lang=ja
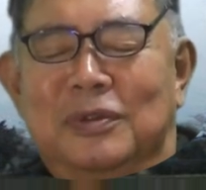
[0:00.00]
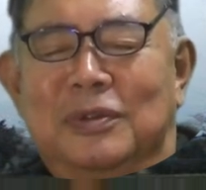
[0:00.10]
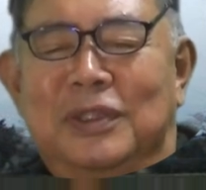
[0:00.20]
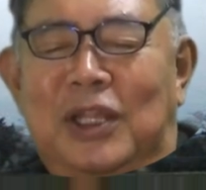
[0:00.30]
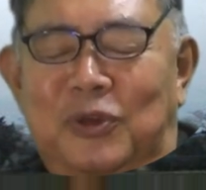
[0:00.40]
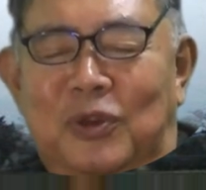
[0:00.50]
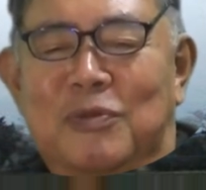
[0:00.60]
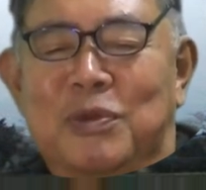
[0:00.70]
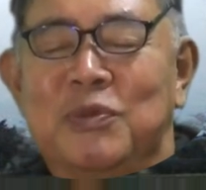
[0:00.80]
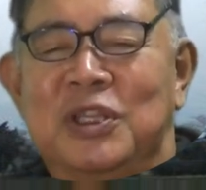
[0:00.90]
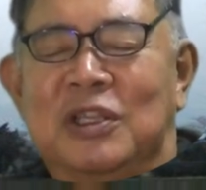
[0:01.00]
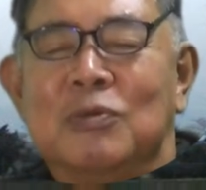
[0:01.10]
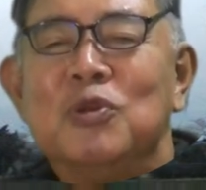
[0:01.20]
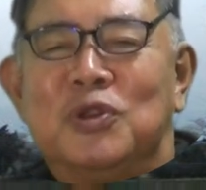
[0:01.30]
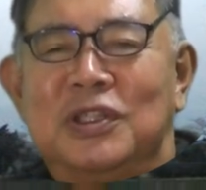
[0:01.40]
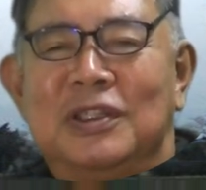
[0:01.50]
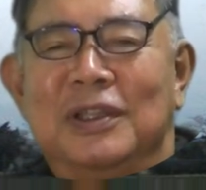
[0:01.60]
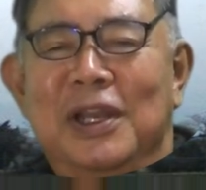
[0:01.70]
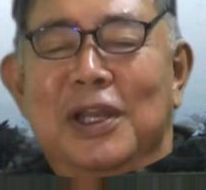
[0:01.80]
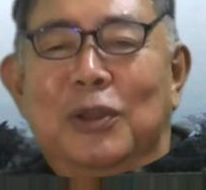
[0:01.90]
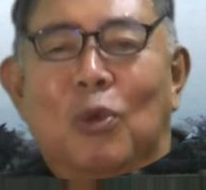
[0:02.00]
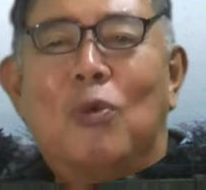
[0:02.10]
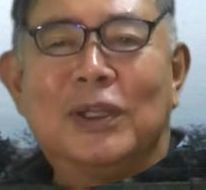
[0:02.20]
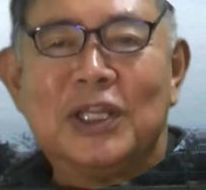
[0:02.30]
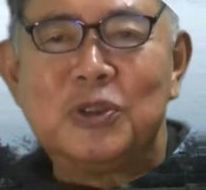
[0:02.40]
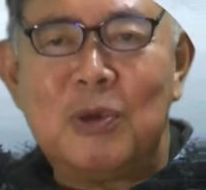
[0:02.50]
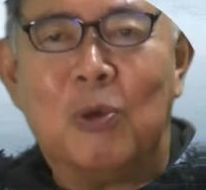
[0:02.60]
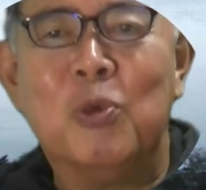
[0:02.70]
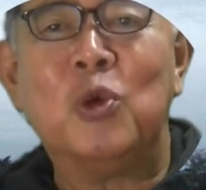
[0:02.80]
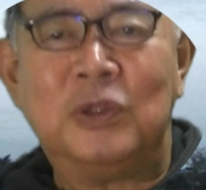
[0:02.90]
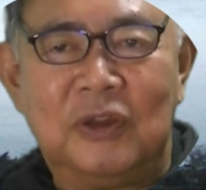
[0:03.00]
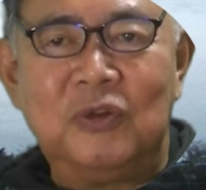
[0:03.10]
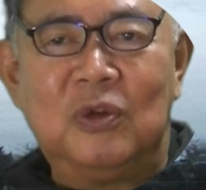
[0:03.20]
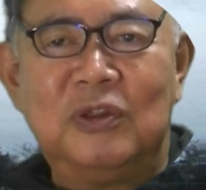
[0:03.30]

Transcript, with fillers: なんていうのか耳に気持ちいいと私は思うんですよ。